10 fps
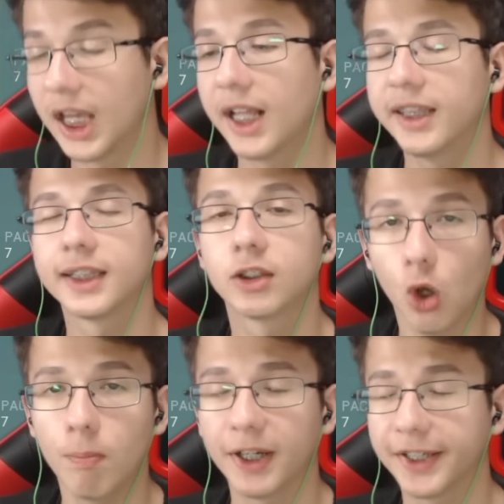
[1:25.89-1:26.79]
Geldik
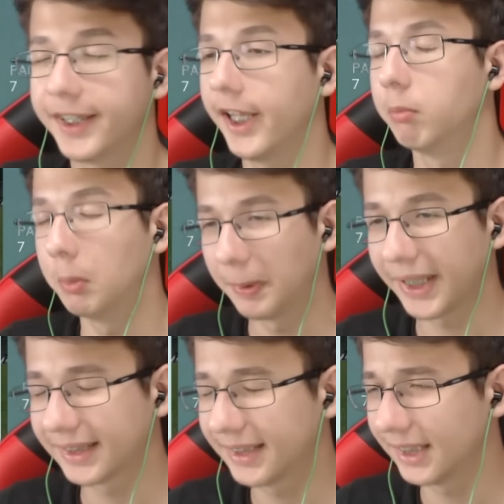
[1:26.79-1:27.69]
son pakete. Bu
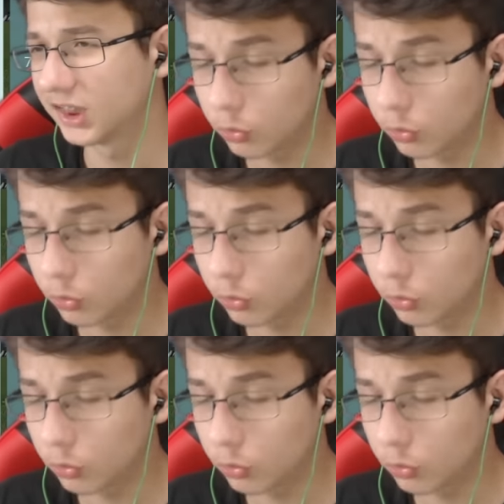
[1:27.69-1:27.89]
paketten